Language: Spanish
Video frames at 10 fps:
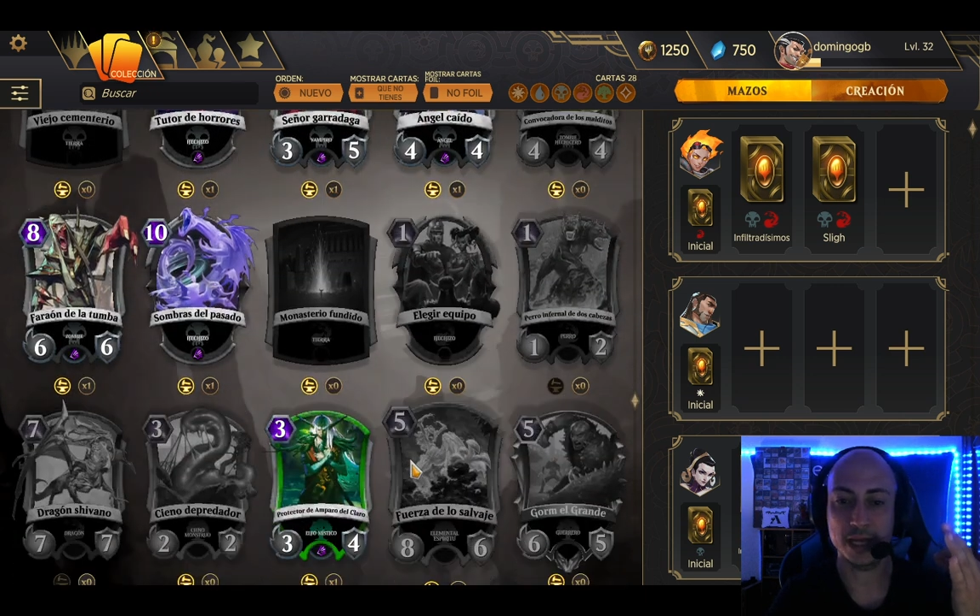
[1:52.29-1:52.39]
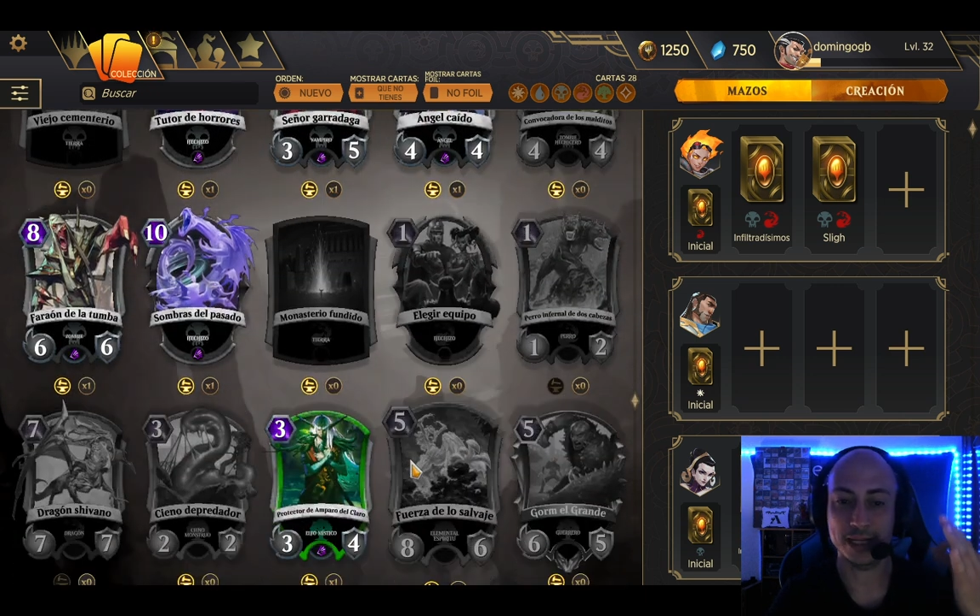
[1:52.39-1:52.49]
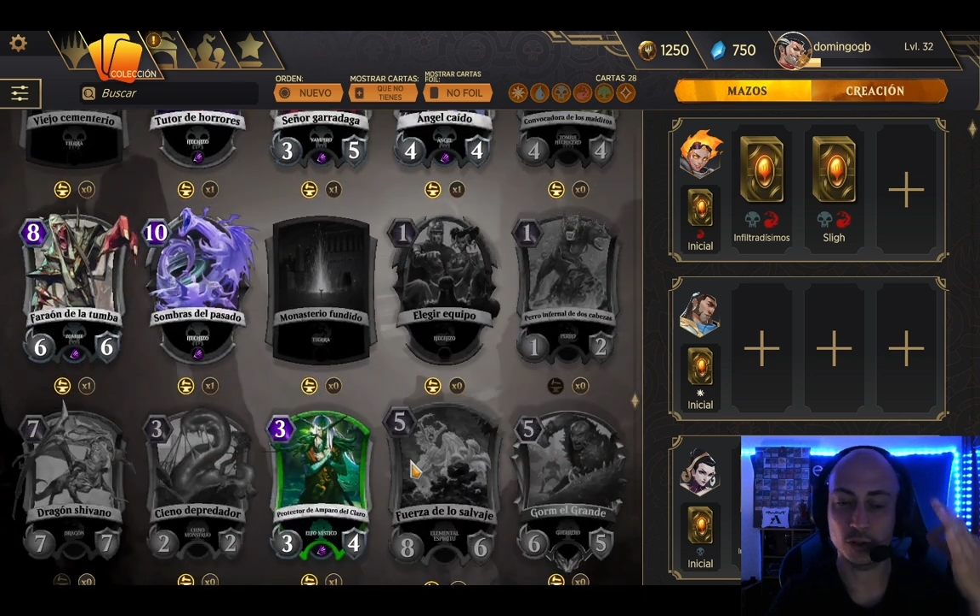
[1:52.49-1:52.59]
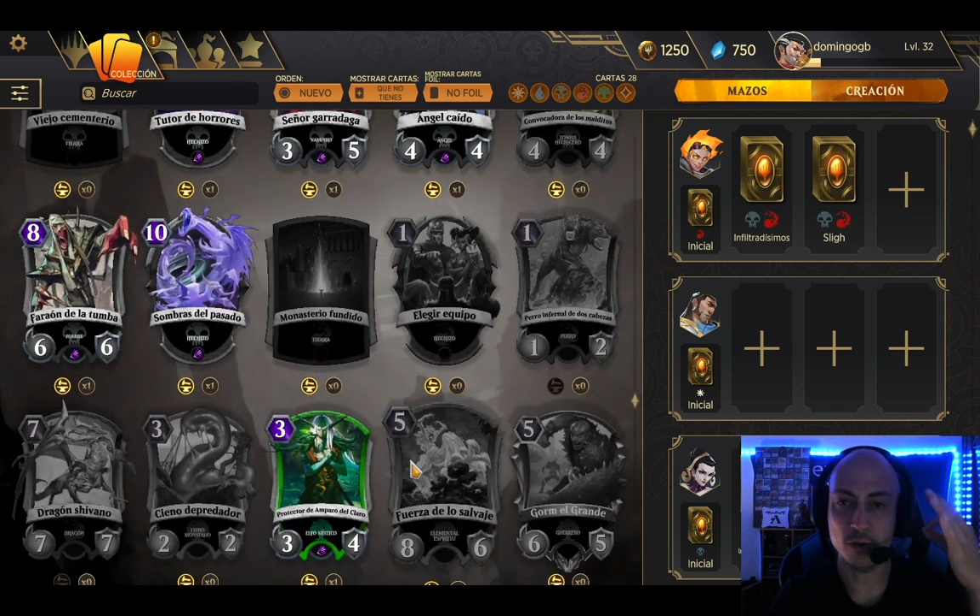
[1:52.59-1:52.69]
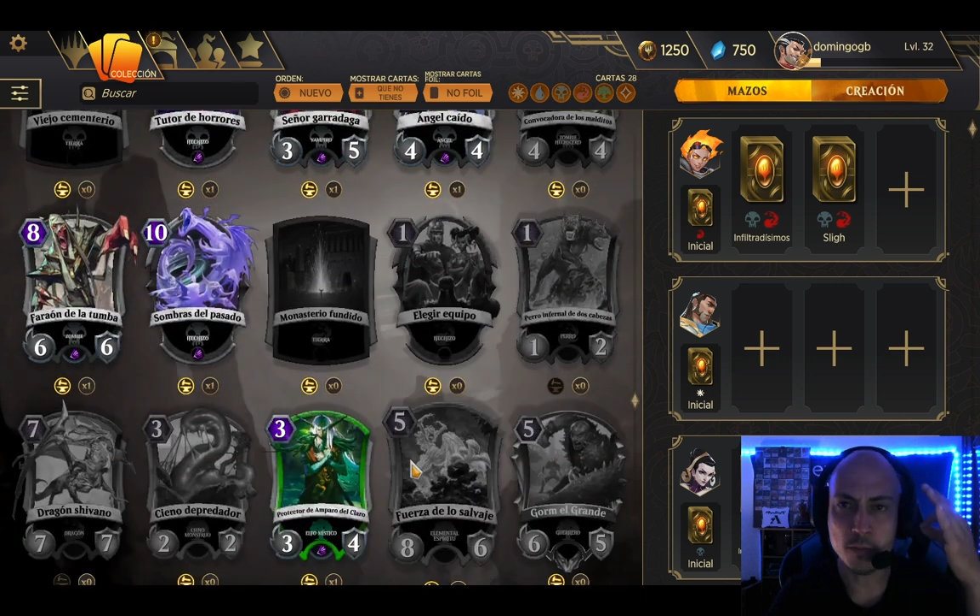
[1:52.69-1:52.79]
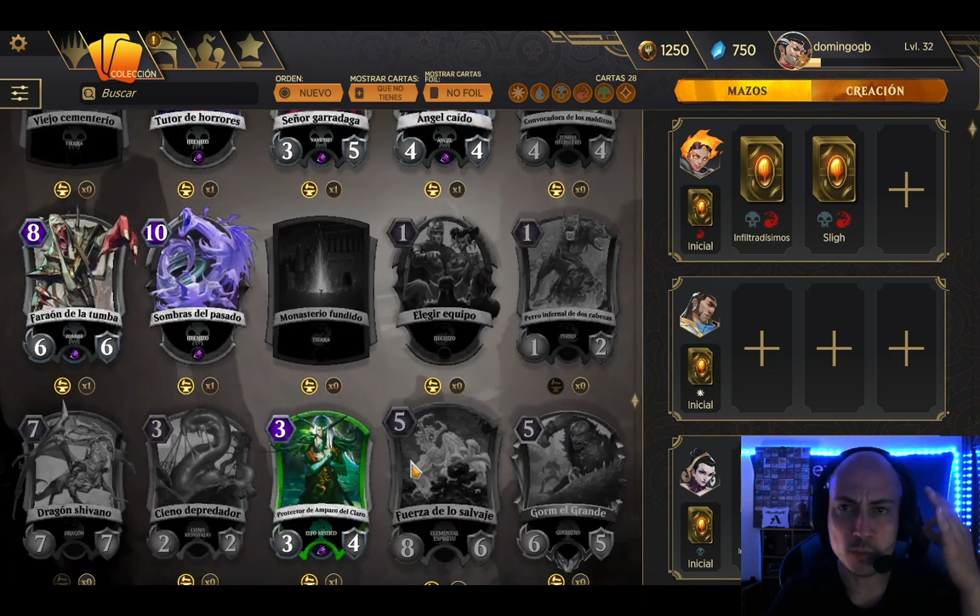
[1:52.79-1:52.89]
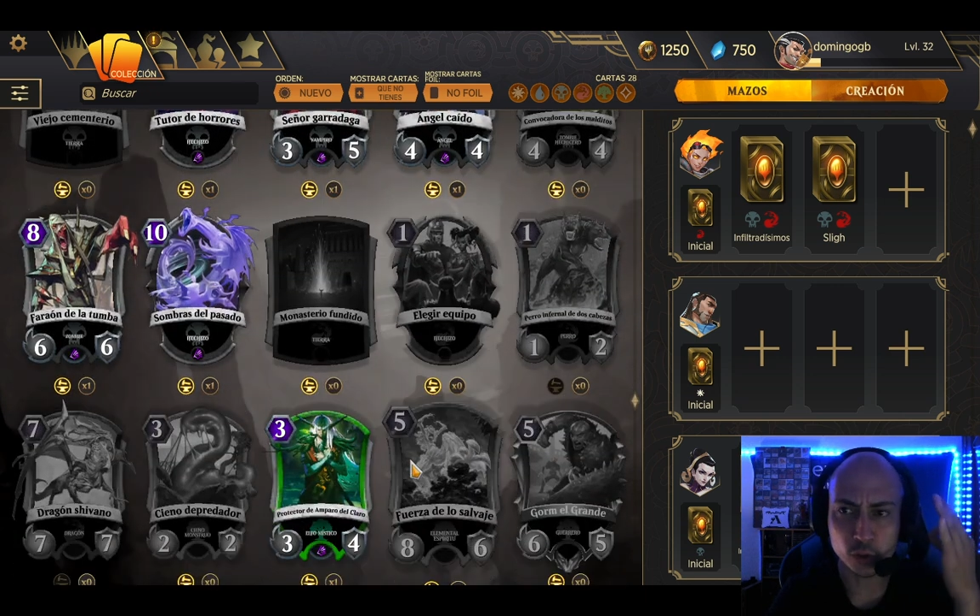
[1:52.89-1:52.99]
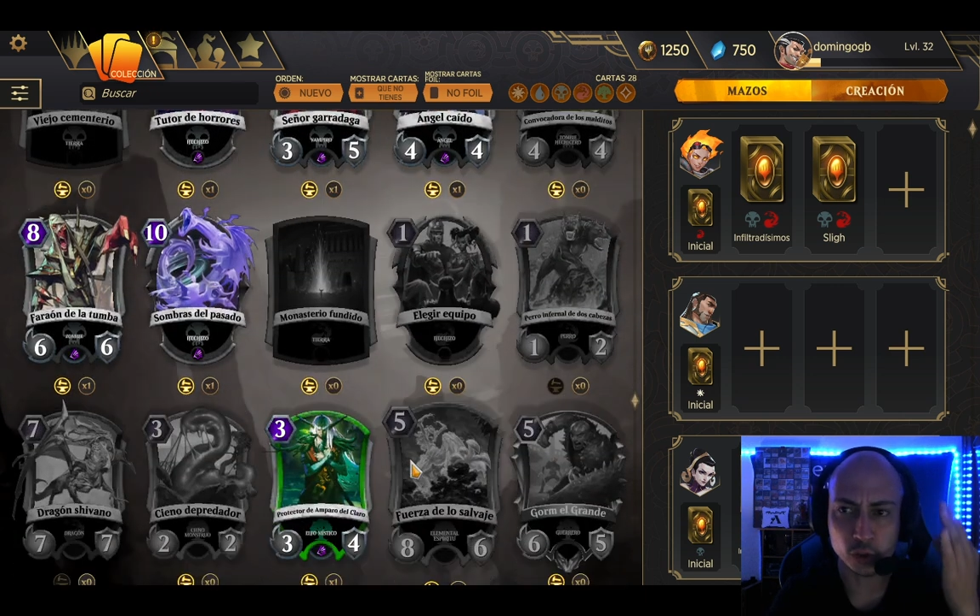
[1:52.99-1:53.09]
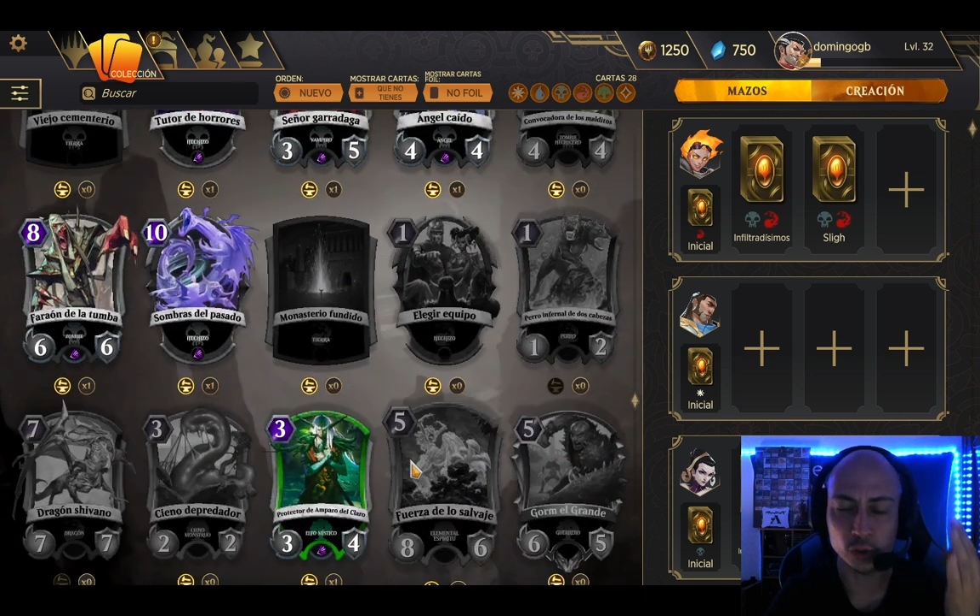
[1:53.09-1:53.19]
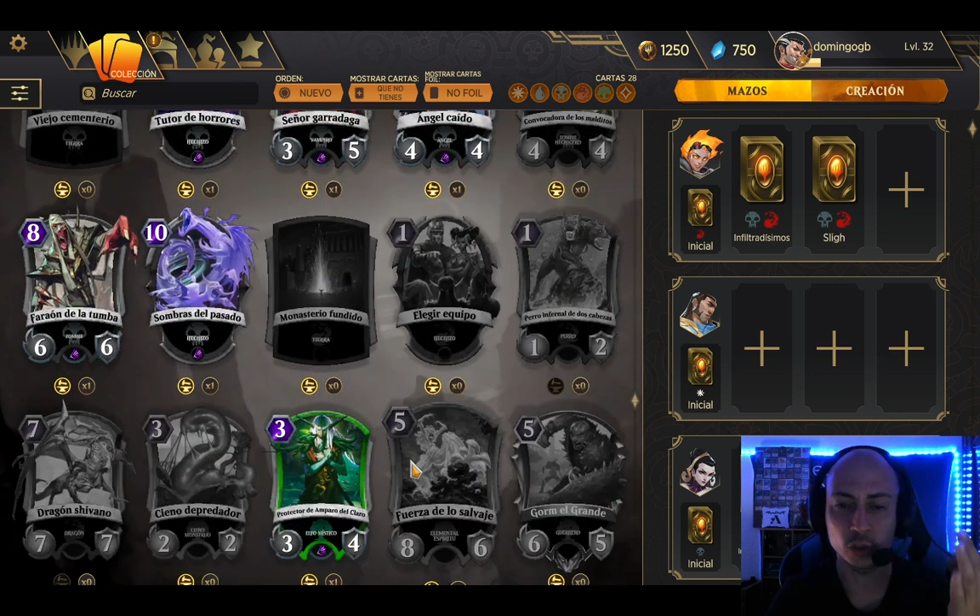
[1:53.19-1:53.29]
y son
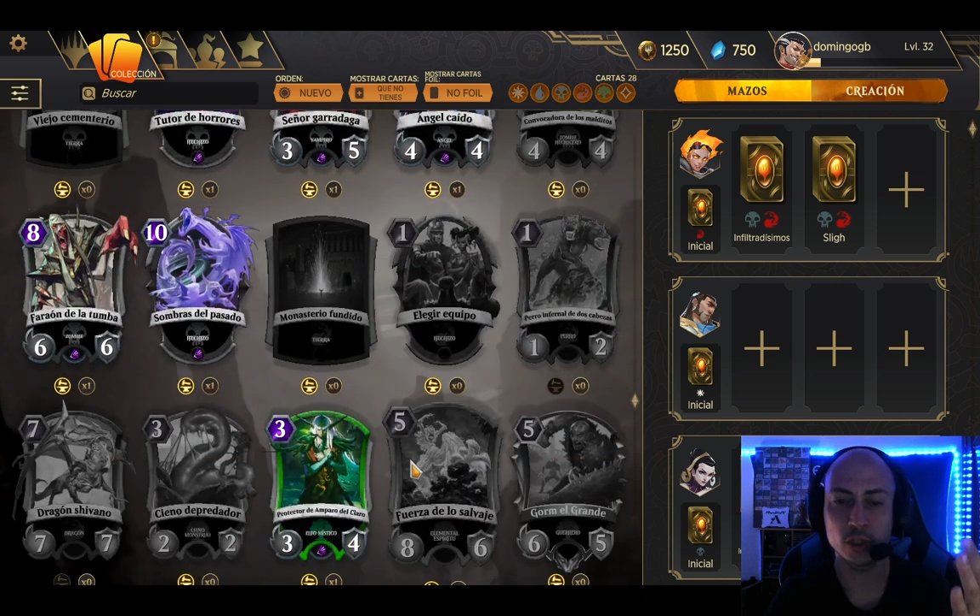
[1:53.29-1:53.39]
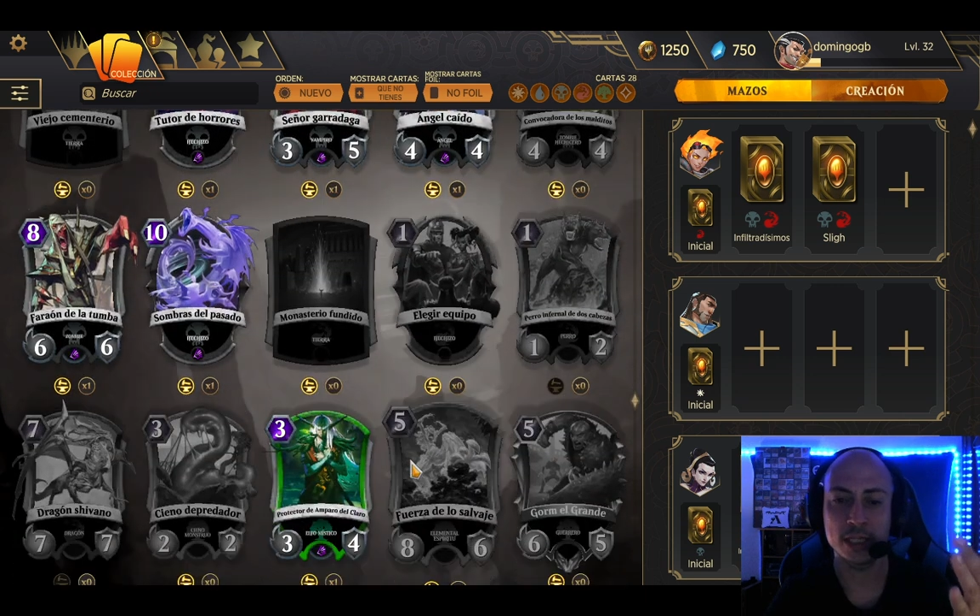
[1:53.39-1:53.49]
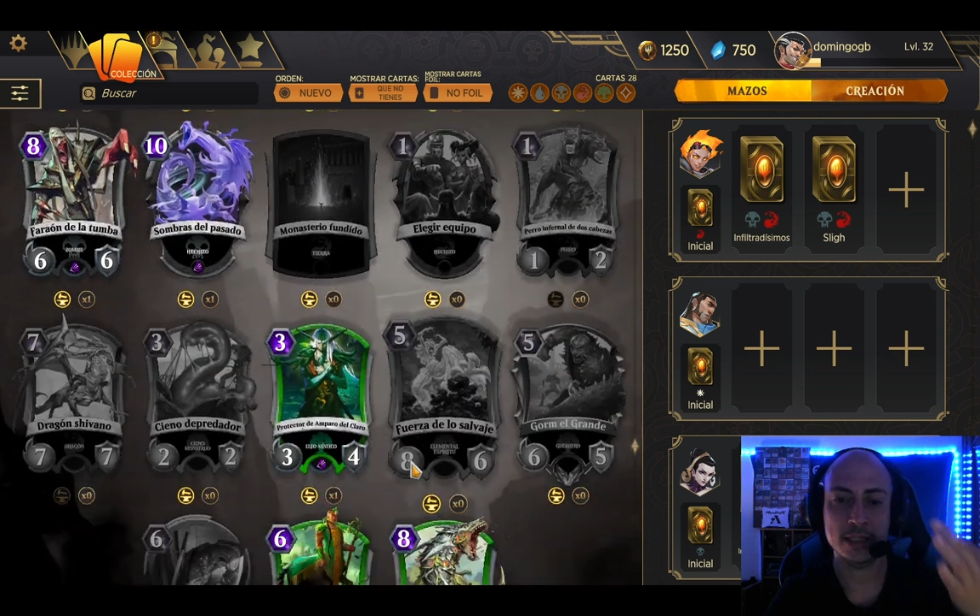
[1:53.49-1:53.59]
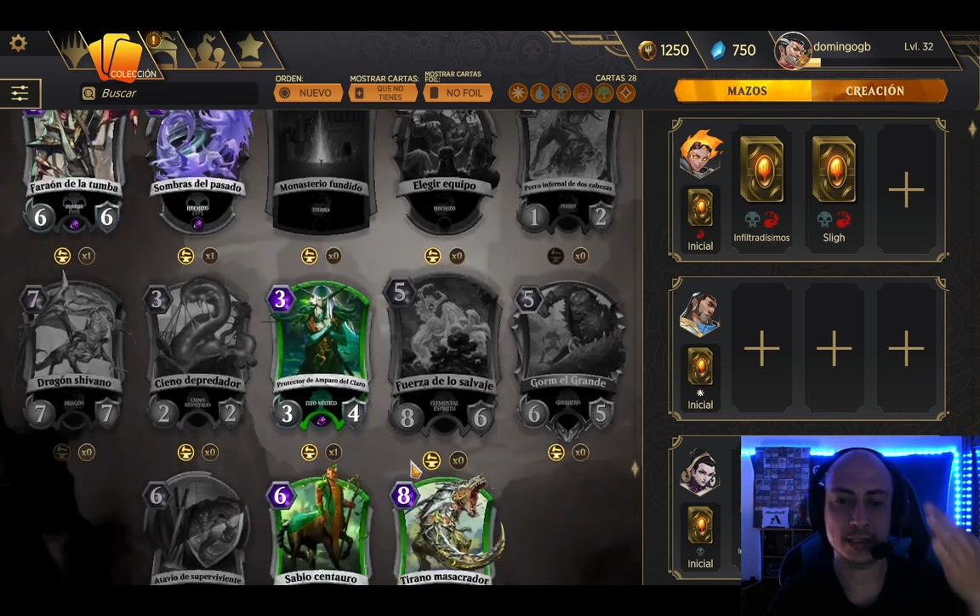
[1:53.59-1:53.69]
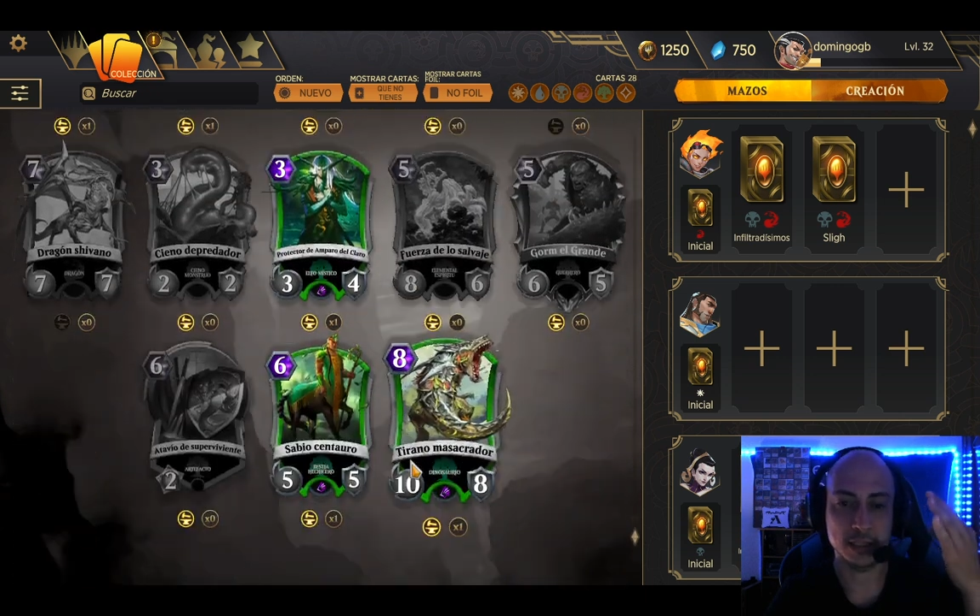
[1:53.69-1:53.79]
montones